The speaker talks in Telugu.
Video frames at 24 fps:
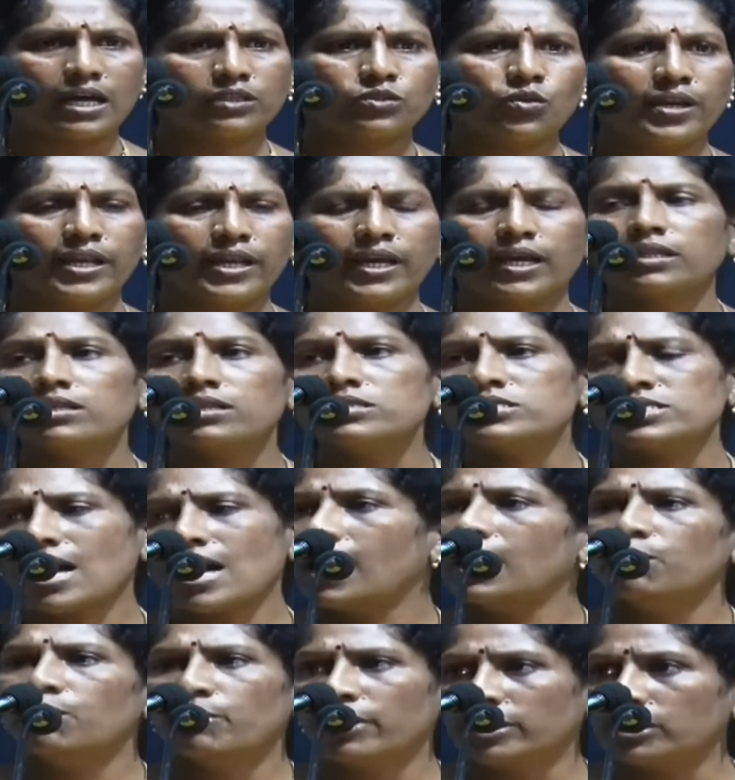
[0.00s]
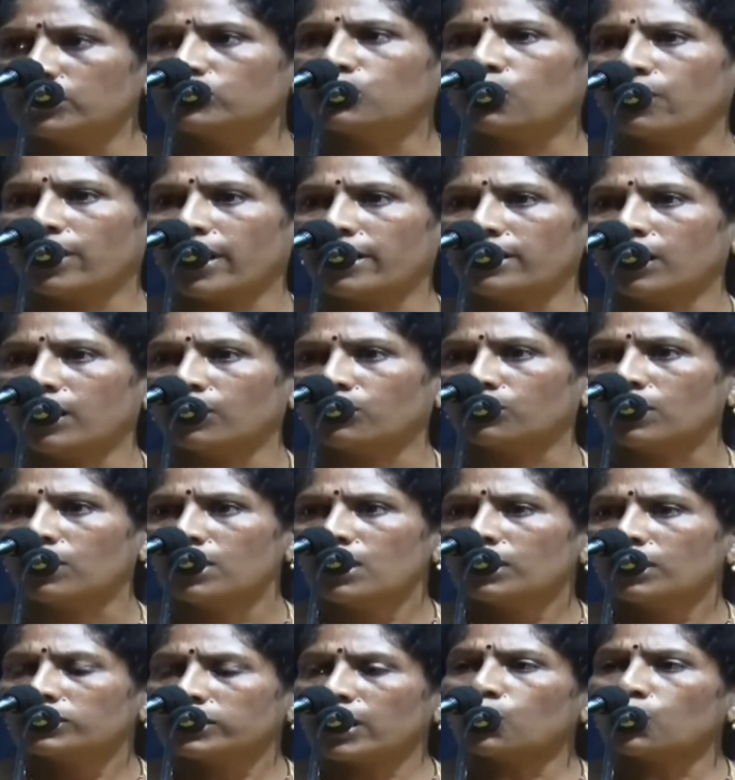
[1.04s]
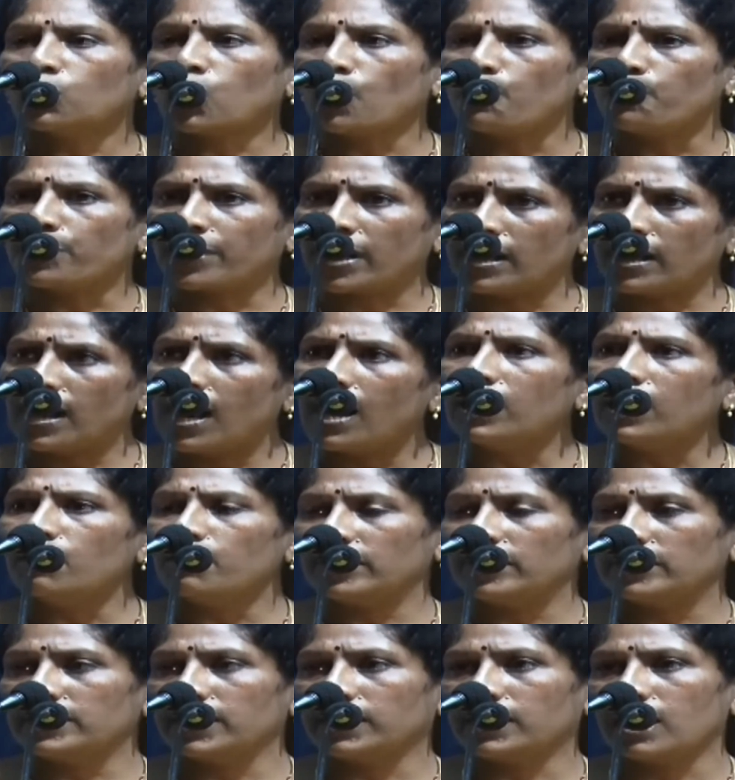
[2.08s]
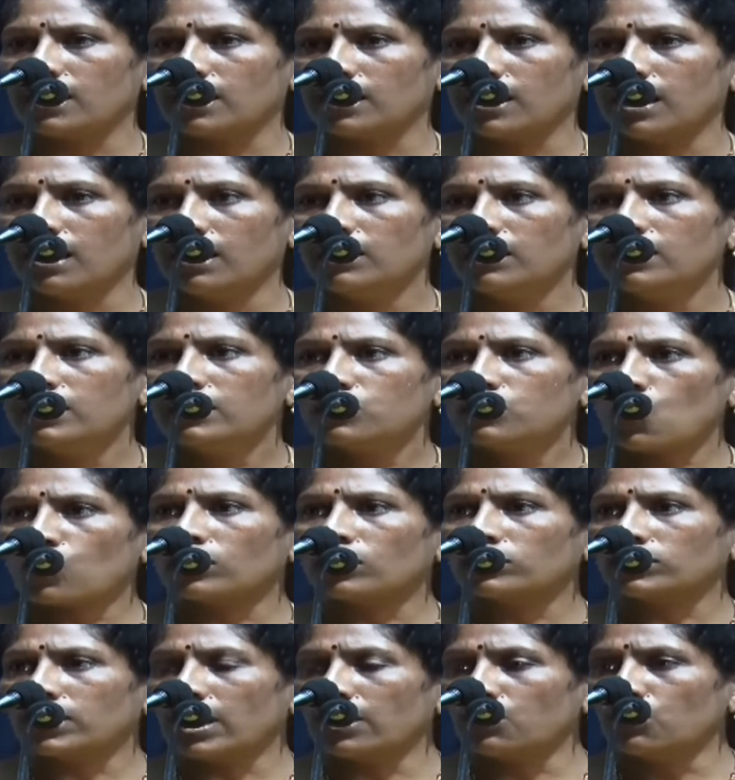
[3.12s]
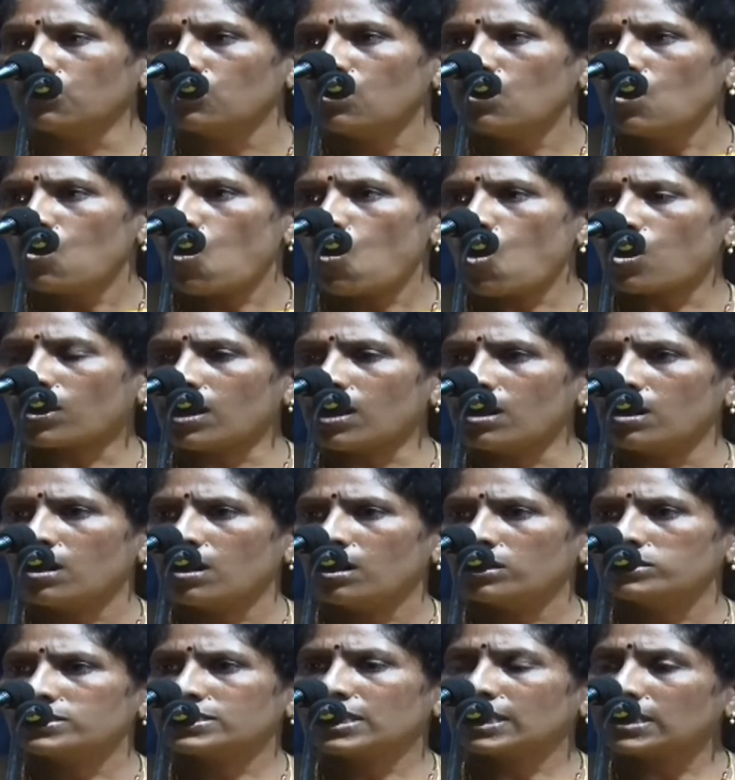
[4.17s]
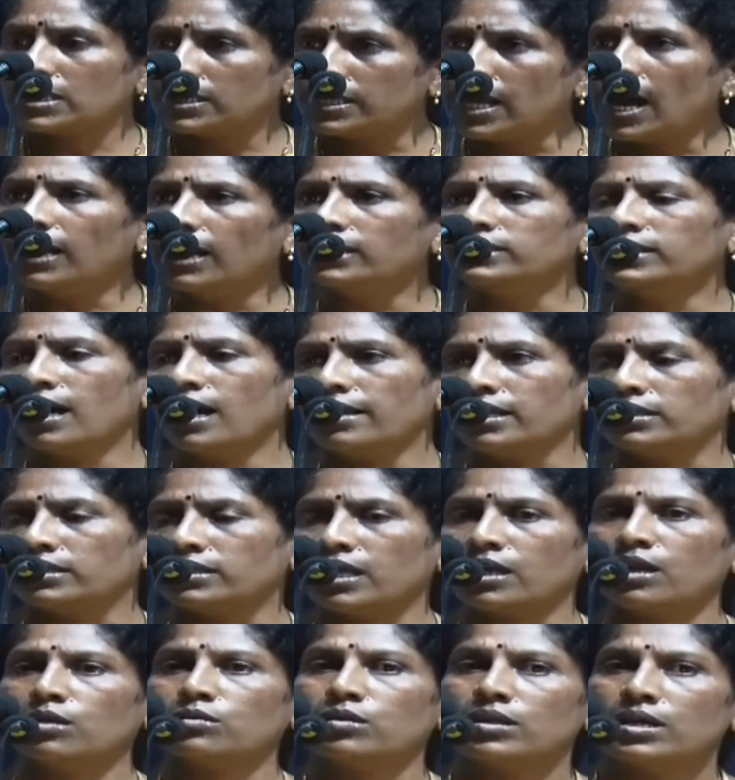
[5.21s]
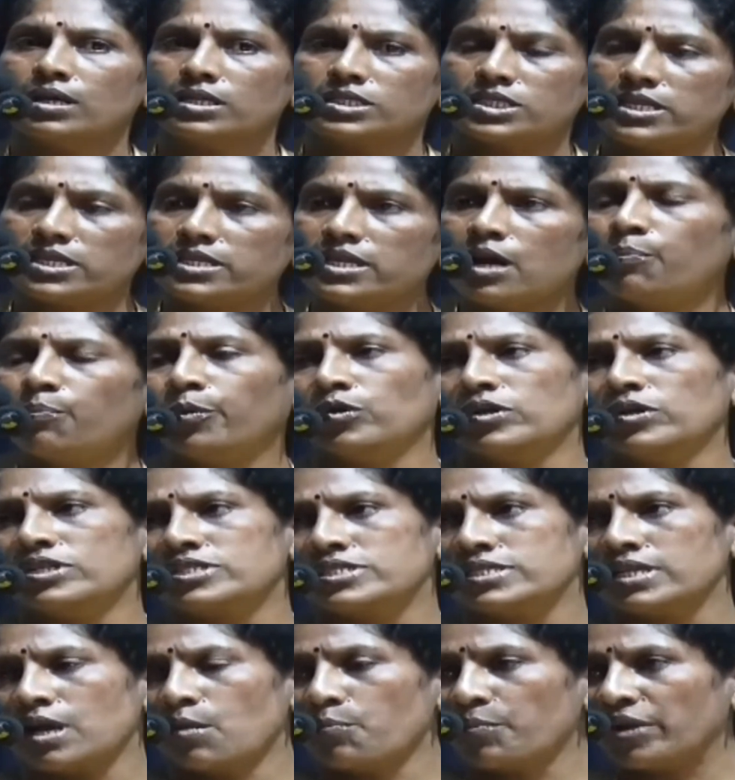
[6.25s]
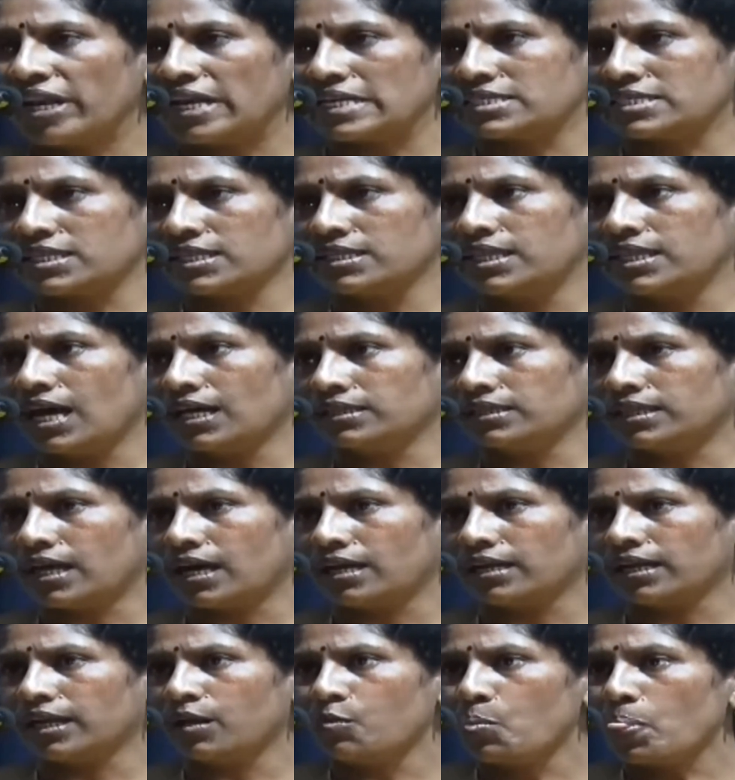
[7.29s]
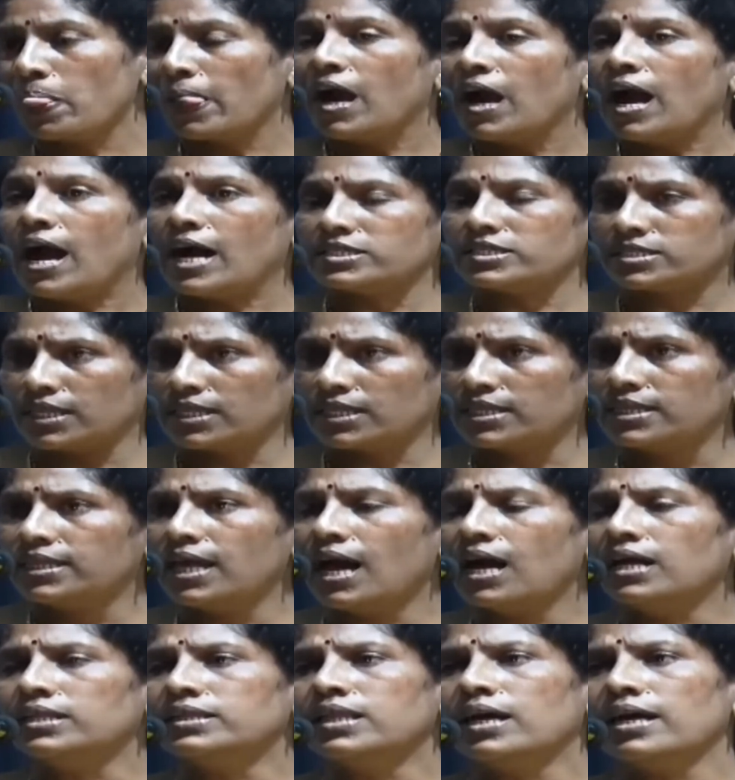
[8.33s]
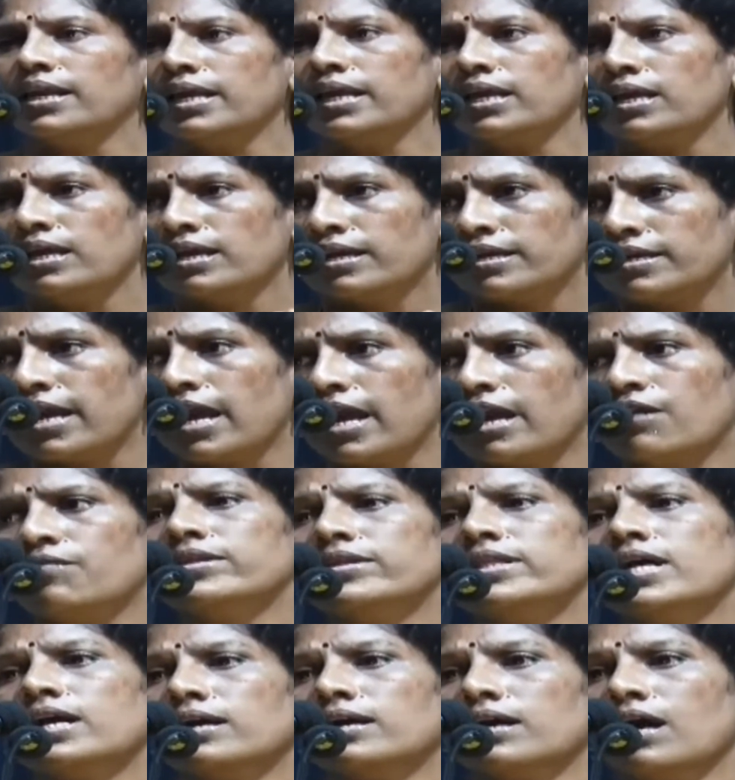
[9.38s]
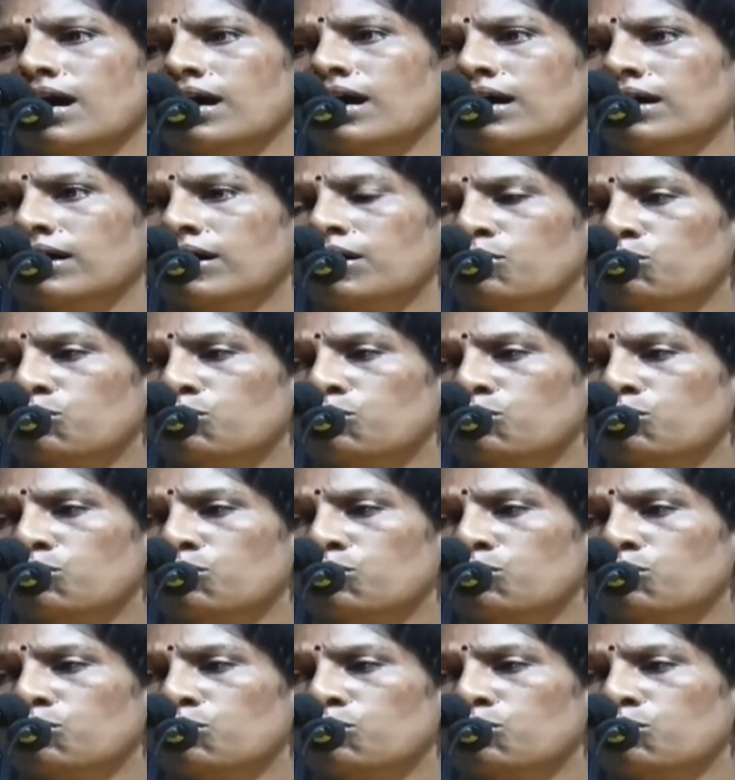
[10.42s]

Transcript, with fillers: నాతోనే కాదు చాలా మందితో అన్నాడు తను ఒక ప్రణాళిబద్ధకంగా ఒక తను ఒక సిద్ధాంతాన్ని తన చిన్నప్పటి నుంచి నమ్మిన సిద్ధాంతాన్ని ఆ సిద్ధాంతాన్ని ఏ విధంగా